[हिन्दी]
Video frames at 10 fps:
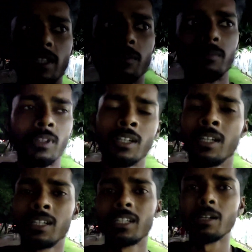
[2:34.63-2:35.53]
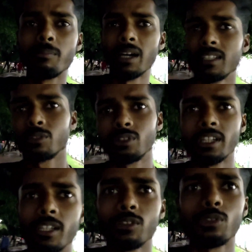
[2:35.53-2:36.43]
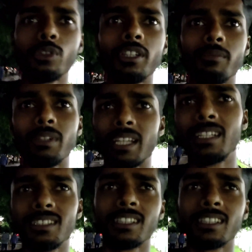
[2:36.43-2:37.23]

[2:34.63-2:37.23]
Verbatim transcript: है मतलब कब बारिश हो जाए तो कोई बता